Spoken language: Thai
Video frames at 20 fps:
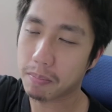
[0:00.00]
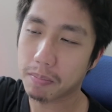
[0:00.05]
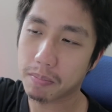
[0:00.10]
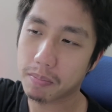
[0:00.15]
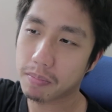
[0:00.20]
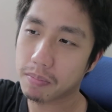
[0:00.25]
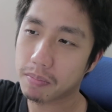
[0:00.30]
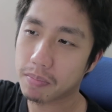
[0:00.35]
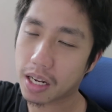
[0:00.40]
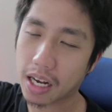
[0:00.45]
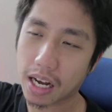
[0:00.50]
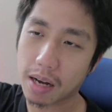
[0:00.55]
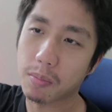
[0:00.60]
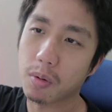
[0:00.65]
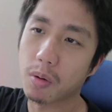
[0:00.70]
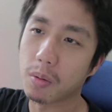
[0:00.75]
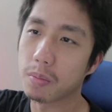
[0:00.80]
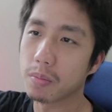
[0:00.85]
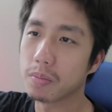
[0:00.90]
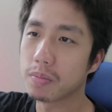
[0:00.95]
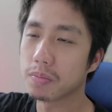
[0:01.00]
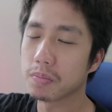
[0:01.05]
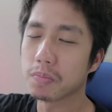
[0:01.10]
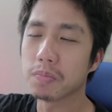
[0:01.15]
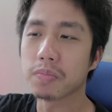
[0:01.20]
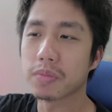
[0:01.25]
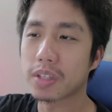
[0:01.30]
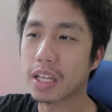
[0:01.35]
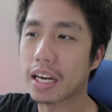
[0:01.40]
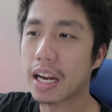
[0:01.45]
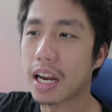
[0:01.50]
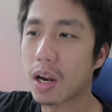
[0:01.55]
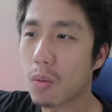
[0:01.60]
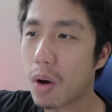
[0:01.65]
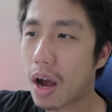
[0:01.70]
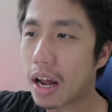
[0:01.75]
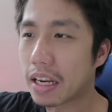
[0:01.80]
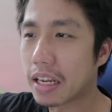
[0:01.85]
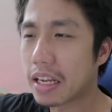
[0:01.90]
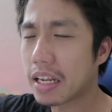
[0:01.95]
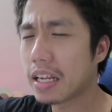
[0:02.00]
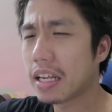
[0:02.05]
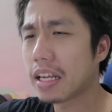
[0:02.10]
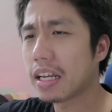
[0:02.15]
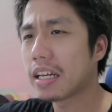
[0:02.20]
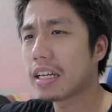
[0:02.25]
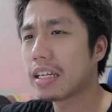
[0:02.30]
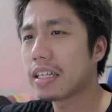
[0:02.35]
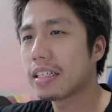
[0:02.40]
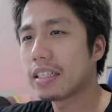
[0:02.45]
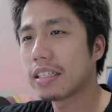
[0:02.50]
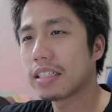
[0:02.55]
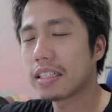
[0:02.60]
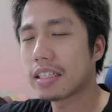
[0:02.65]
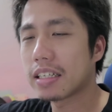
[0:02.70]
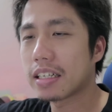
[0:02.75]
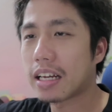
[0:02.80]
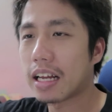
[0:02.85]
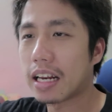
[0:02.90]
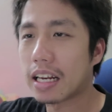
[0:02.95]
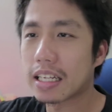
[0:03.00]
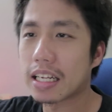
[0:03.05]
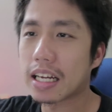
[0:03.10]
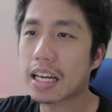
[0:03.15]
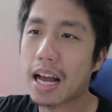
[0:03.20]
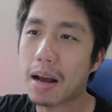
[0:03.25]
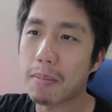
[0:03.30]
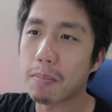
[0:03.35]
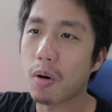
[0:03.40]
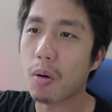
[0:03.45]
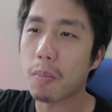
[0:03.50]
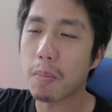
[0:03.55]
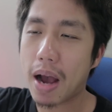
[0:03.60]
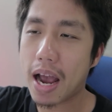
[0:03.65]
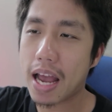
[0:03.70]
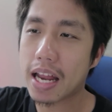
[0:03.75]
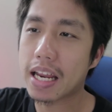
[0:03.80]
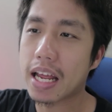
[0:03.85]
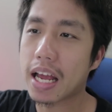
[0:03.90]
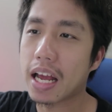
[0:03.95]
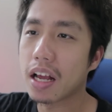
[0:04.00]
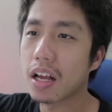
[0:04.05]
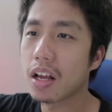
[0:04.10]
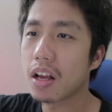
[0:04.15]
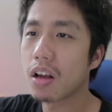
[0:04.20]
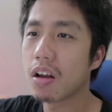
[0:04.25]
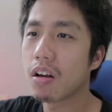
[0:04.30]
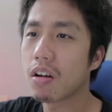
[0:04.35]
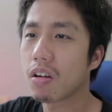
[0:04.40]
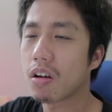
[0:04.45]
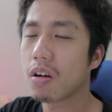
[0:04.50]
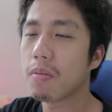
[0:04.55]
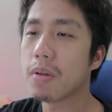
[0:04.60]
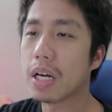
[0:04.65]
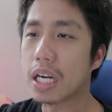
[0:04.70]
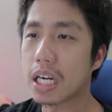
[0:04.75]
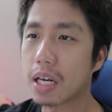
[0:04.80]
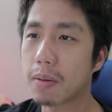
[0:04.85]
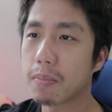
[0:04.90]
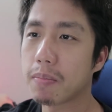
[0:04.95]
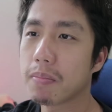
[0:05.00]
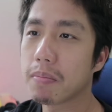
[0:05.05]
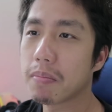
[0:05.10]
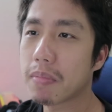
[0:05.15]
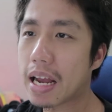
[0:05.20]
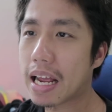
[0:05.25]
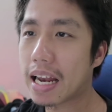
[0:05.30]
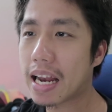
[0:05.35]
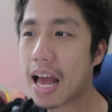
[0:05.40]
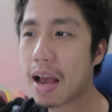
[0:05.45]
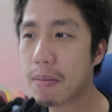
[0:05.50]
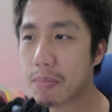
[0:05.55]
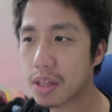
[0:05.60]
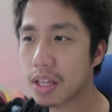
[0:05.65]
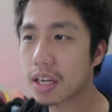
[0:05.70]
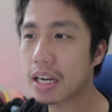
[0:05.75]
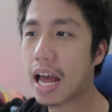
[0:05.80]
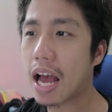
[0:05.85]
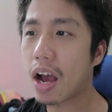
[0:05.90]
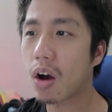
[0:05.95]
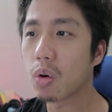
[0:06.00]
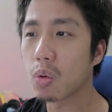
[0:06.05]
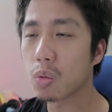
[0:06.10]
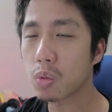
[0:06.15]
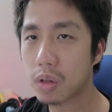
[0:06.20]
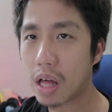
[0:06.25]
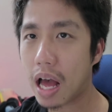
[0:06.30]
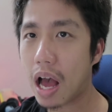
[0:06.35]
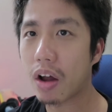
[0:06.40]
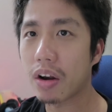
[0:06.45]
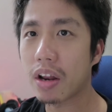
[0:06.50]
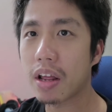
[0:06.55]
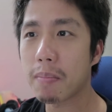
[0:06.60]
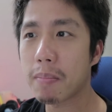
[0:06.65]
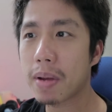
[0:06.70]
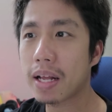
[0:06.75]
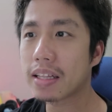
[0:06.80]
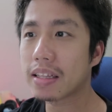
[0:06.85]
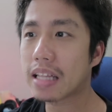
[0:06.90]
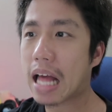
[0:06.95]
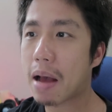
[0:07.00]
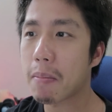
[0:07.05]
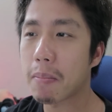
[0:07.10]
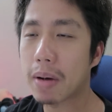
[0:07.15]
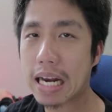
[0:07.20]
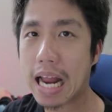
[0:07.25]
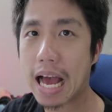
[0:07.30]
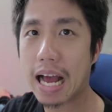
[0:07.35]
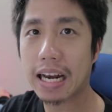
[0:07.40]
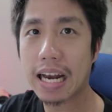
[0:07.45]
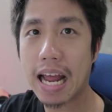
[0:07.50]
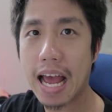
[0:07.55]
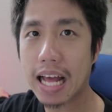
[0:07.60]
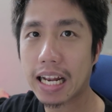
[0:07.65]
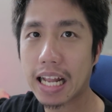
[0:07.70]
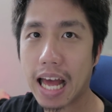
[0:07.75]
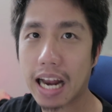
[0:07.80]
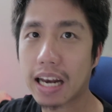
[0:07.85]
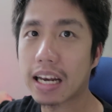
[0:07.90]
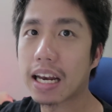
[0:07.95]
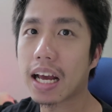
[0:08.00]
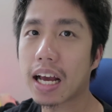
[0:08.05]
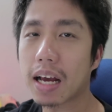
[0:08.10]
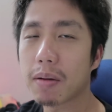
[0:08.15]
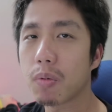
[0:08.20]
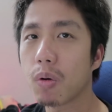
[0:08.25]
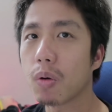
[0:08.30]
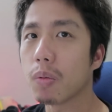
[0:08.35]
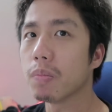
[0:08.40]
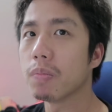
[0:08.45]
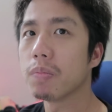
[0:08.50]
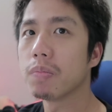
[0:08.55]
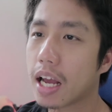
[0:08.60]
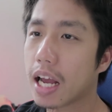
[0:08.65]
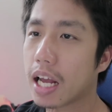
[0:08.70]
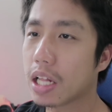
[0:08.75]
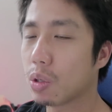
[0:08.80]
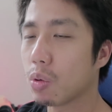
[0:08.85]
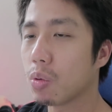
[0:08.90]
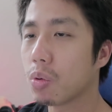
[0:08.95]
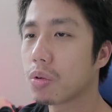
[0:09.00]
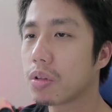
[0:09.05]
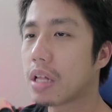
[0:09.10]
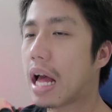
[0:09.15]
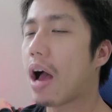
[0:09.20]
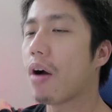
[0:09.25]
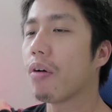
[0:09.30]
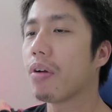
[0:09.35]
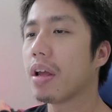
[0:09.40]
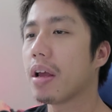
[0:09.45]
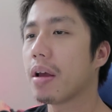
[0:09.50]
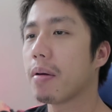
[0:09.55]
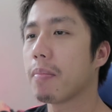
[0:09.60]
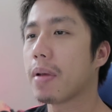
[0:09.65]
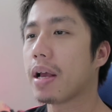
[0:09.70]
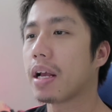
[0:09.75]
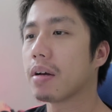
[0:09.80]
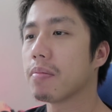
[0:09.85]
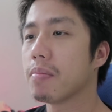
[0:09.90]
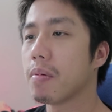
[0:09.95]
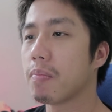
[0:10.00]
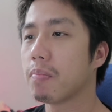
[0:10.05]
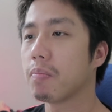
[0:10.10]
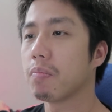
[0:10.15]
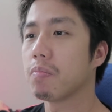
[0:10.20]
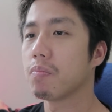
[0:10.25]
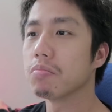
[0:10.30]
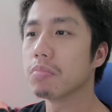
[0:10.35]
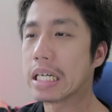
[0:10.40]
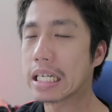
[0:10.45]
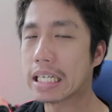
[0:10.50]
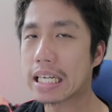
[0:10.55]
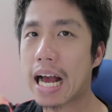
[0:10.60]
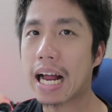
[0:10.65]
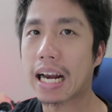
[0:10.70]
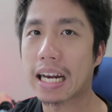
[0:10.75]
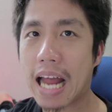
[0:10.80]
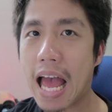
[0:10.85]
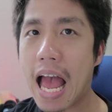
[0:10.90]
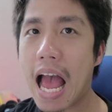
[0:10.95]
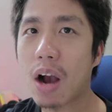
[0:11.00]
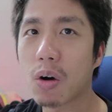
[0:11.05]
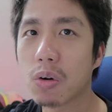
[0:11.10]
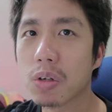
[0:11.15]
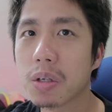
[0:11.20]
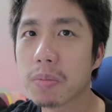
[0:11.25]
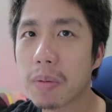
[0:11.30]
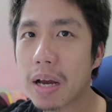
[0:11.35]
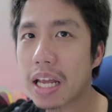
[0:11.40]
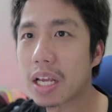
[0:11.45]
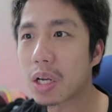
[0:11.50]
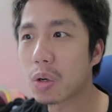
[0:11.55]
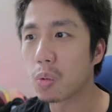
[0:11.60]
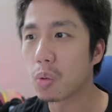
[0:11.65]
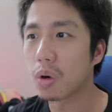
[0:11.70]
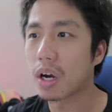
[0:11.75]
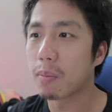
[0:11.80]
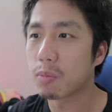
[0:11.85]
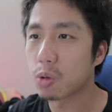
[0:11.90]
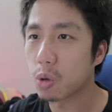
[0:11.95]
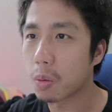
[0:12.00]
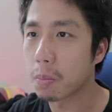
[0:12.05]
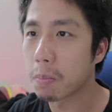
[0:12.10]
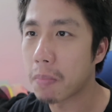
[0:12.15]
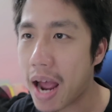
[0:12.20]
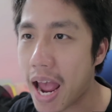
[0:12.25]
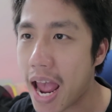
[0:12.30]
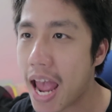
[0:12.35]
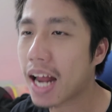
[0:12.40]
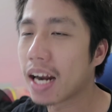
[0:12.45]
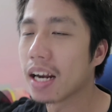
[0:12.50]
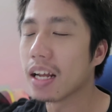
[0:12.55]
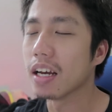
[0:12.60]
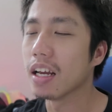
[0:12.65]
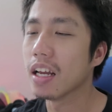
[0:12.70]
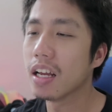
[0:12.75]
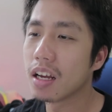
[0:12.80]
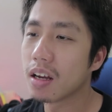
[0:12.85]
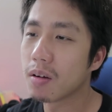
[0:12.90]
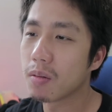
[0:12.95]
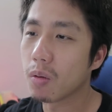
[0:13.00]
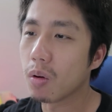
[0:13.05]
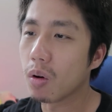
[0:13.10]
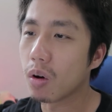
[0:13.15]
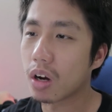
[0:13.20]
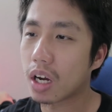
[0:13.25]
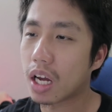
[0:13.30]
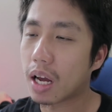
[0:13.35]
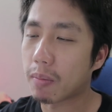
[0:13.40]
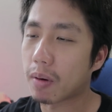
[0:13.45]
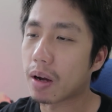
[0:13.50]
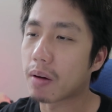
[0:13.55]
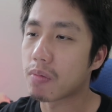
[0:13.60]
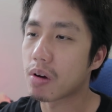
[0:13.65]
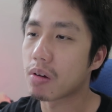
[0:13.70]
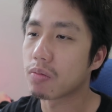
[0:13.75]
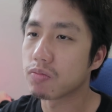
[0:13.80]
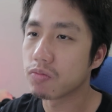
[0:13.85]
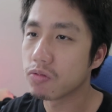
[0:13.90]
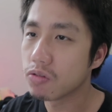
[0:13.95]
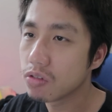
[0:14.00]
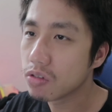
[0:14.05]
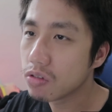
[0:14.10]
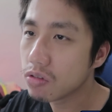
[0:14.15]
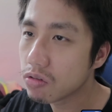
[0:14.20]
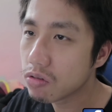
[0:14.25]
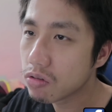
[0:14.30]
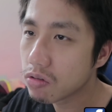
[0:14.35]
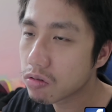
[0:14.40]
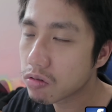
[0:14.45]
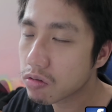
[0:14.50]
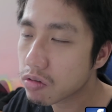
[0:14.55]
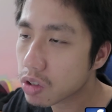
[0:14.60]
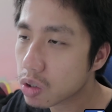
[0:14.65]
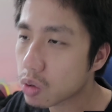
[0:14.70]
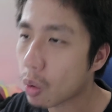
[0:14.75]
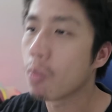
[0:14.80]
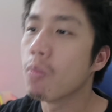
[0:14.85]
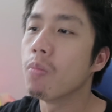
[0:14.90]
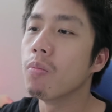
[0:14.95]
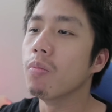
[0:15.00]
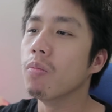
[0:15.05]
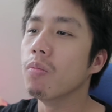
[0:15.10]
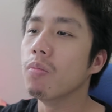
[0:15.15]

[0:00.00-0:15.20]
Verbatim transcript: บนะครับผมแต่ในระหว่างที่กำลังจะขับออกไปเนี่ยก็เหมือนกับไอ้ล่าปริศนาของลูกสาวเนี่ยแม่งตามมาดักหน้าทันนะครับผมไอ้ตัวลูกสาวเนี่ยแม่งก็แบบมึงดักหน้ากูใช่ไหมกูขับชนแม่งเลยก็ขับไปวู้ตุ่ม